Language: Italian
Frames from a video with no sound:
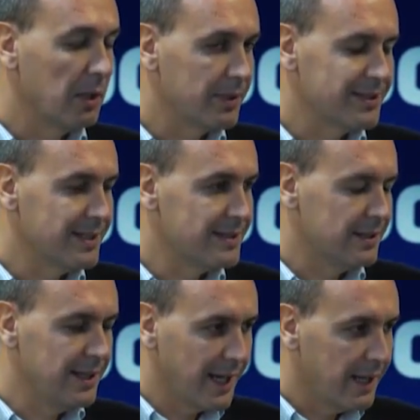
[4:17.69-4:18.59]
La presenza
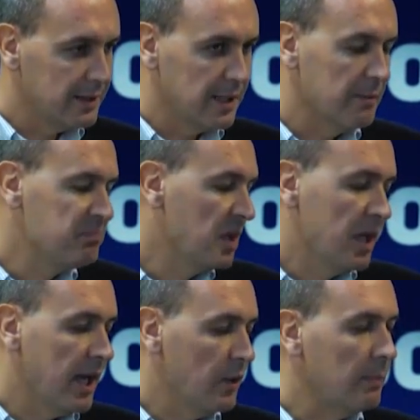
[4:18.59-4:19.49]
diretta
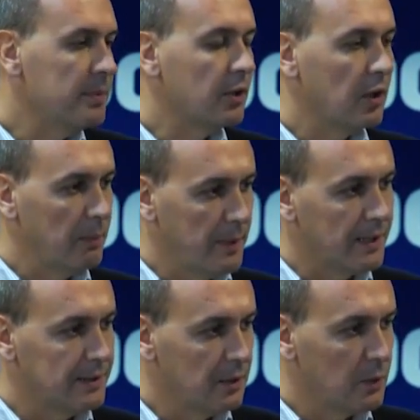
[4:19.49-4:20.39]
è una piccola
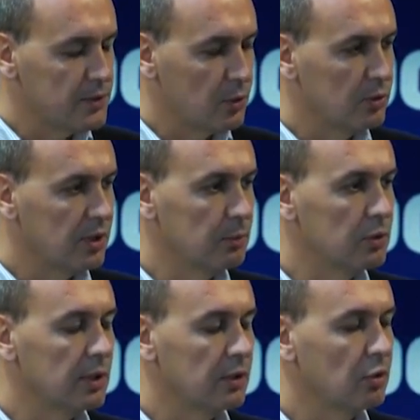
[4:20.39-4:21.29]
parte di questo
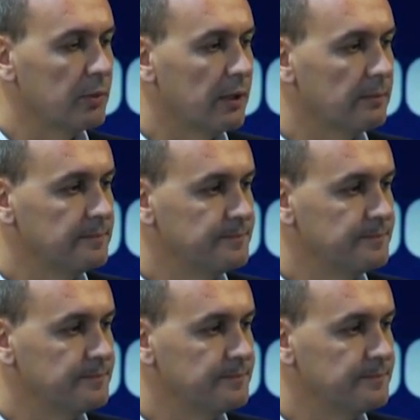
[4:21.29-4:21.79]
contributo aiuta l'economia?